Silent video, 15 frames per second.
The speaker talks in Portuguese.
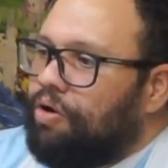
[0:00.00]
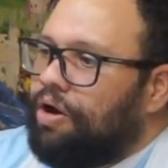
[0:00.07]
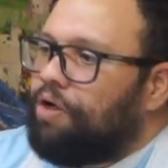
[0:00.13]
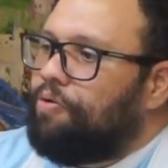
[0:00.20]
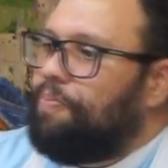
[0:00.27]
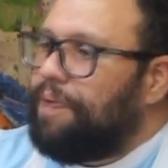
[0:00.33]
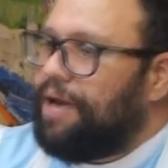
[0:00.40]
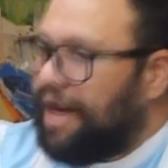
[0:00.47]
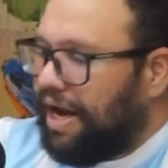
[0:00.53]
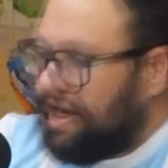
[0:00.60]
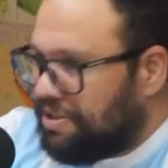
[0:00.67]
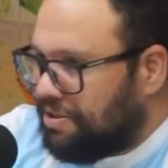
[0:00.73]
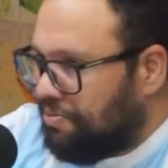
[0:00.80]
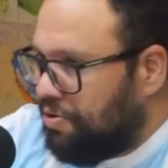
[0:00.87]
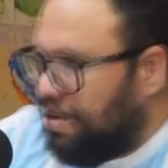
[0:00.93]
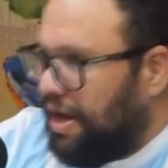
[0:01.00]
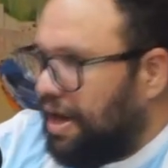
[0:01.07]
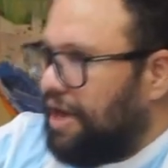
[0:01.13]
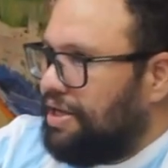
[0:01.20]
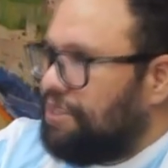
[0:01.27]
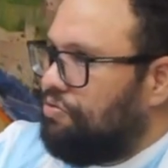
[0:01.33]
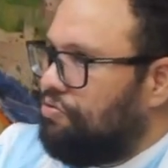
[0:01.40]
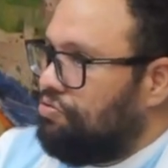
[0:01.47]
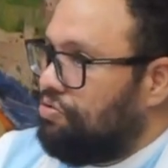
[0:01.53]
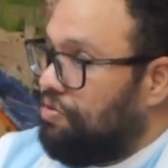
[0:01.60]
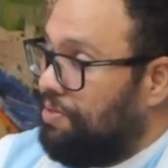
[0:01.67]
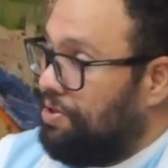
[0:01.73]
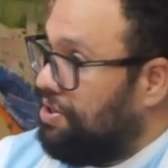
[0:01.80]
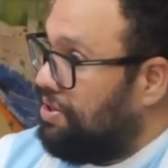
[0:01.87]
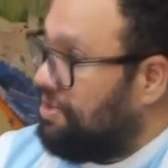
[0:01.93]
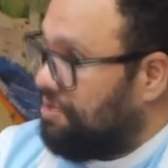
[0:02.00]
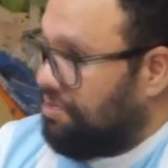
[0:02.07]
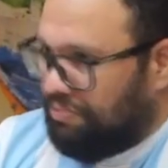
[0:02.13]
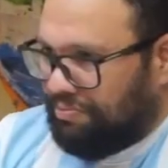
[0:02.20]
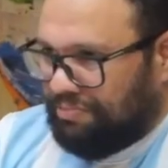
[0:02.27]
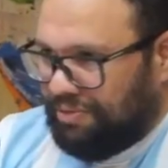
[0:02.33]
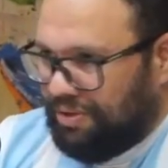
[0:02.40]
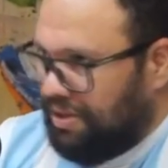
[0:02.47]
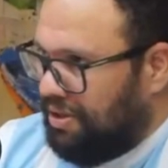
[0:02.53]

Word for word: recuperar esses mil reais, eu vou usar uma gestão